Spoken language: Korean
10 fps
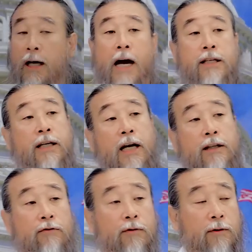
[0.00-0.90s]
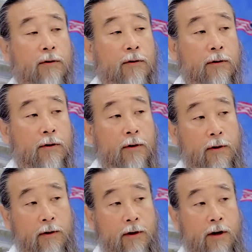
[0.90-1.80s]
아직까지도
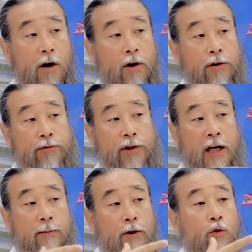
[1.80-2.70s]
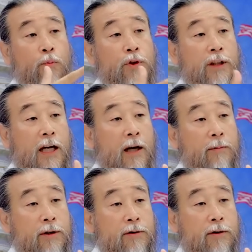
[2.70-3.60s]
어려운 사람을 돕는다
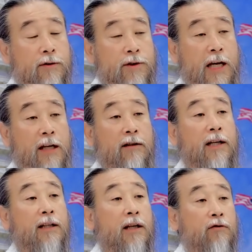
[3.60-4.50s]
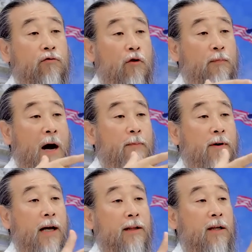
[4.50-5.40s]
하면서 쌀을 갖다 주고
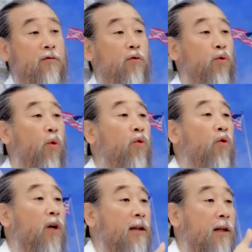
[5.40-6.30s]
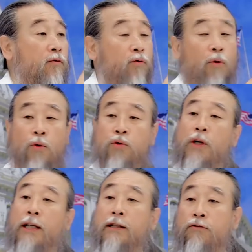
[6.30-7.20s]
밥을 갖다 주고 돈을 갖다 주고 옷을
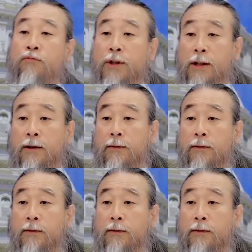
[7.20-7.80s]
갖다 줍니다.